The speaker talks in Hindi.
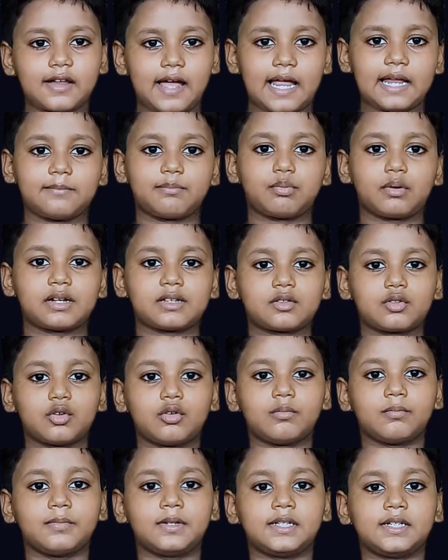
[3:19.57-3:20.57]
9.2
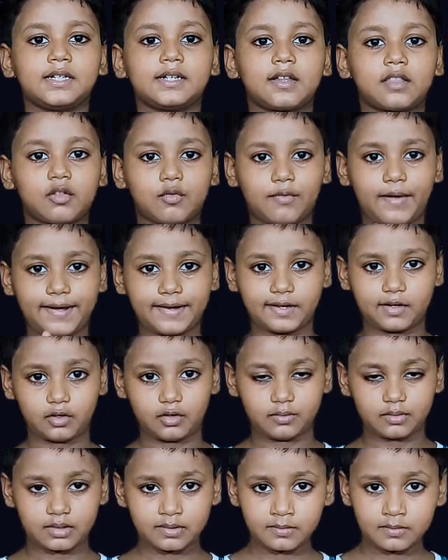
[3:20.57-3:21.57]
मिलियन स्क्वायर
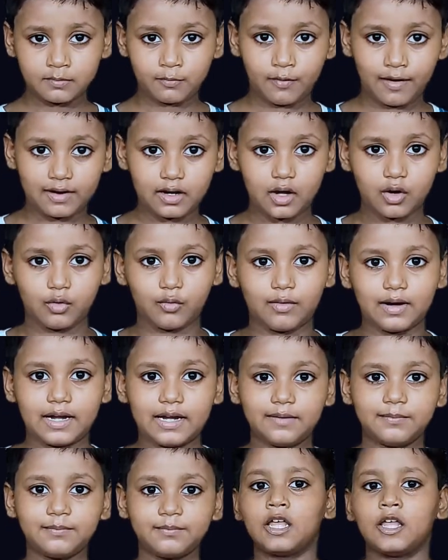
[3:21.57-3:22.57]
किलोमीटर में फैला हुआ है
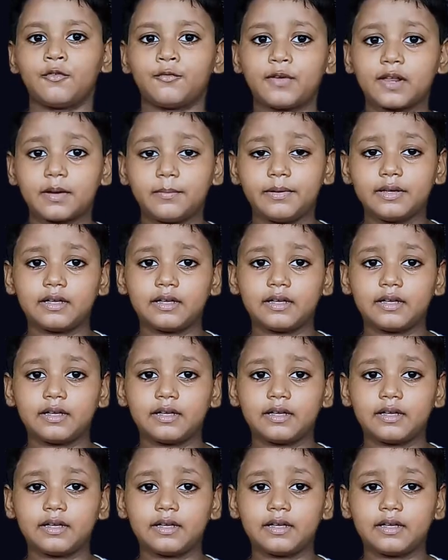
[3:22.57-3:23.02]
फिर भी